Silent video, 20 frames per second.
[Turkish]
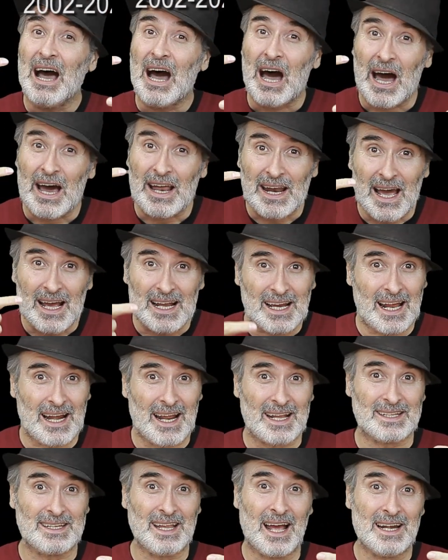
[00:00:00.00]
ana
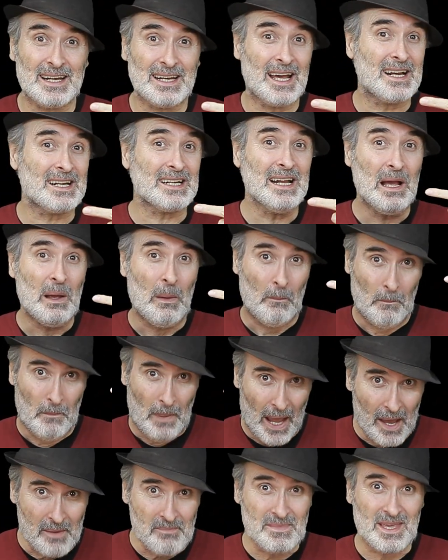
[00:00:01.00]
karakterler
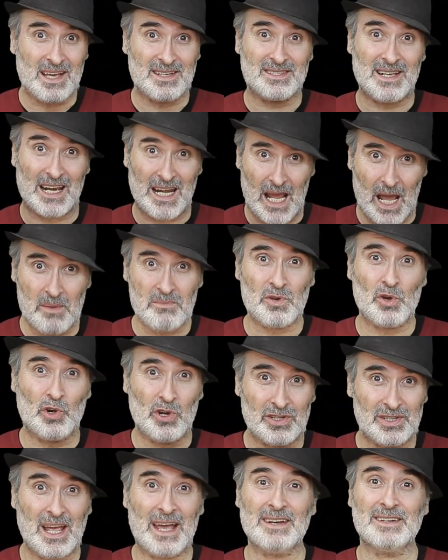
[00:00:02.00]
hem yazan hem
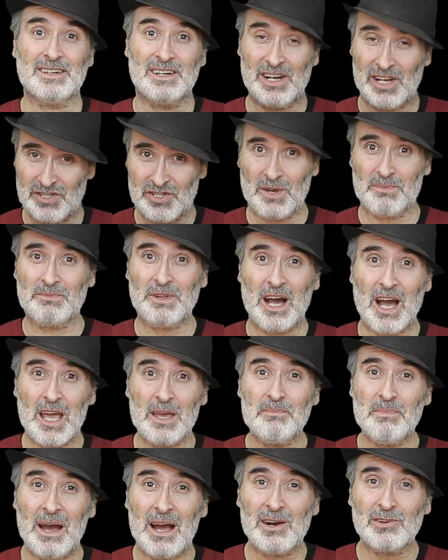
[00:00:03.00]
yöneten Recep
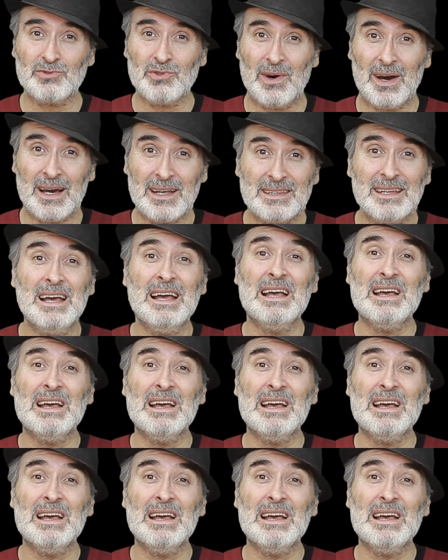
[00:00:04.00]
Tayyip Erdoğan